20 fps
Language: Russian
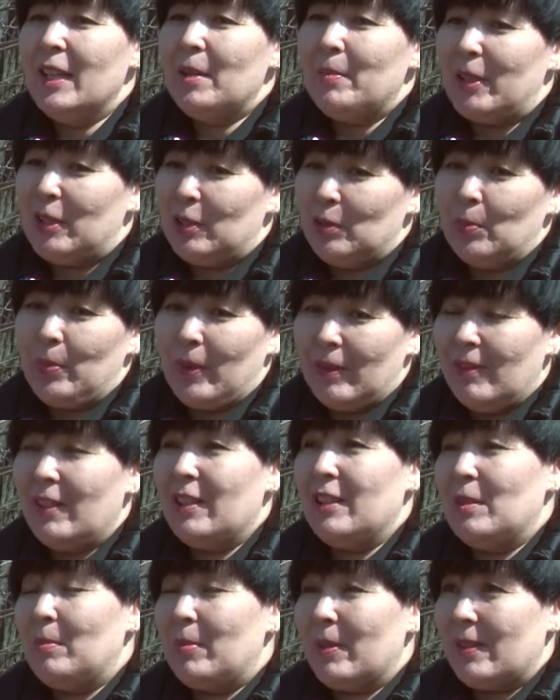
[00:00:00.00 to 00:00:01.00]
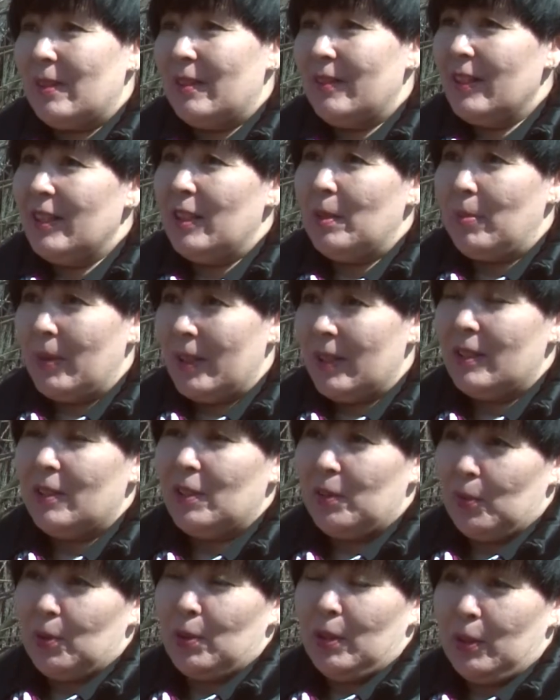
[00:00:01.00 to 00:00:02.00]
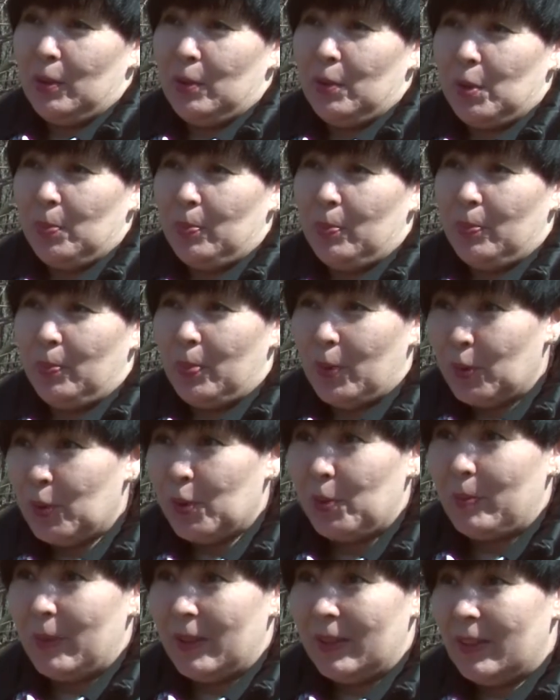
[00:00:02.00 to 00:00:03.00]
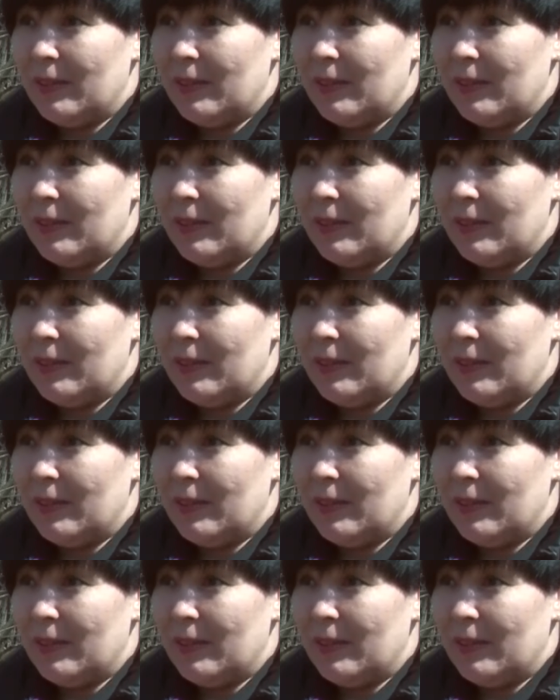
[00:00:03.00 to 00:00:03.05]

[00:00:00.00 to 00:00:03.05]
Поэтому управление образования обратилось вот с такой просьбой.